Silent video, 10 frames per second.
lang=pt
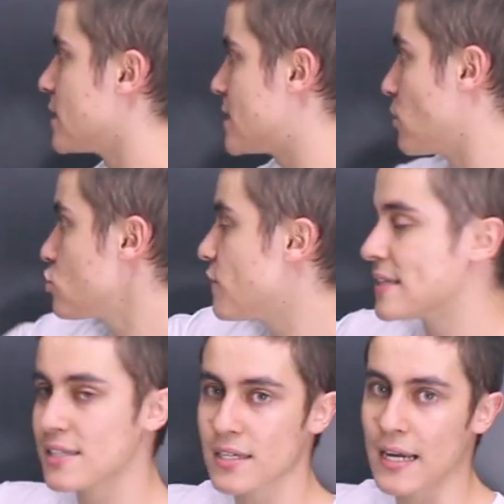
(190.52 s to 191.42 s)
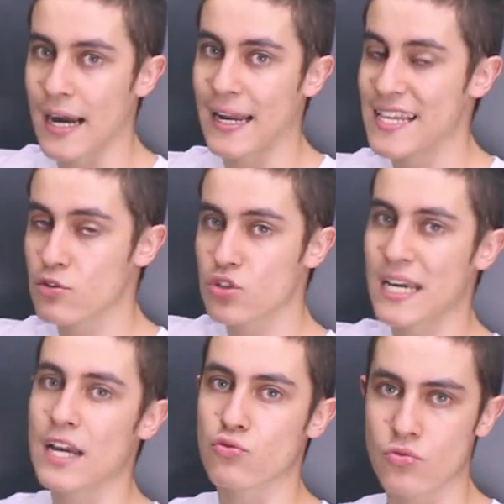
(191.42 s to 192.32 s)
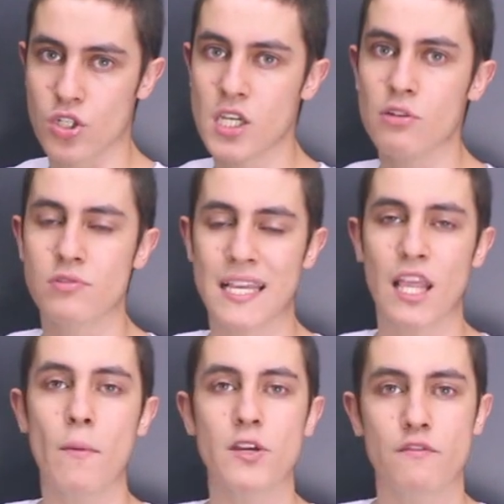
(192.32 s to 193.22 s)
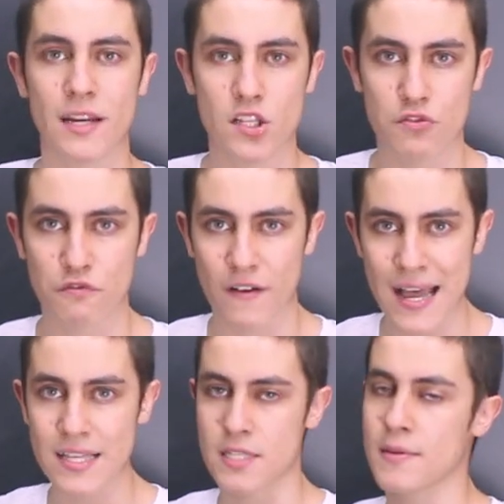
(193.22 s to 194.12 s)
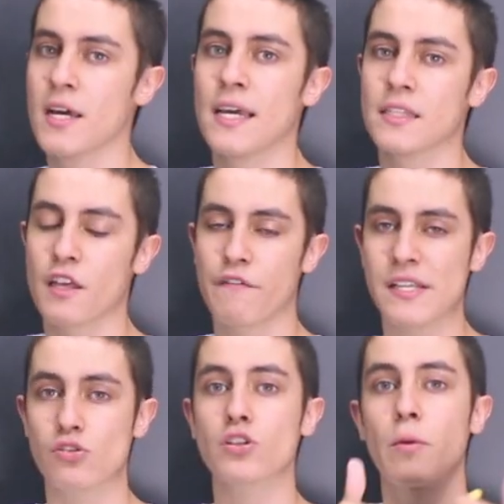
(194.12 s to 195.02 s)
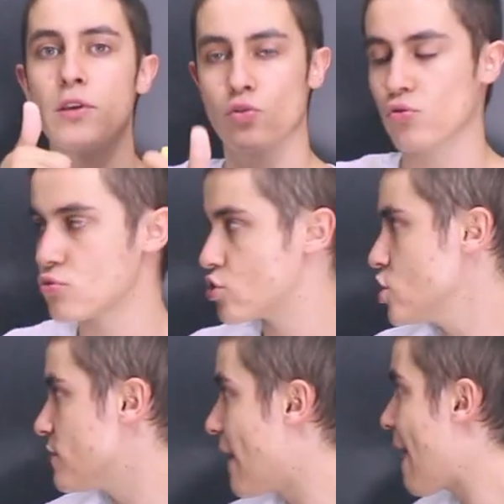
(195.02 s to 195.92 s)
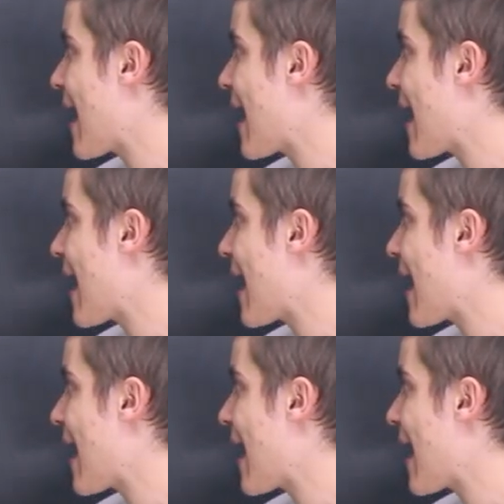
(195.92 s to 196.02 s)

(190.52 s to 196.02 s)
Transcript: se não tivesse esse cara, eles iam chegar juntinho, sem nenhuma diferença de fase, interferência totalmente construtiva.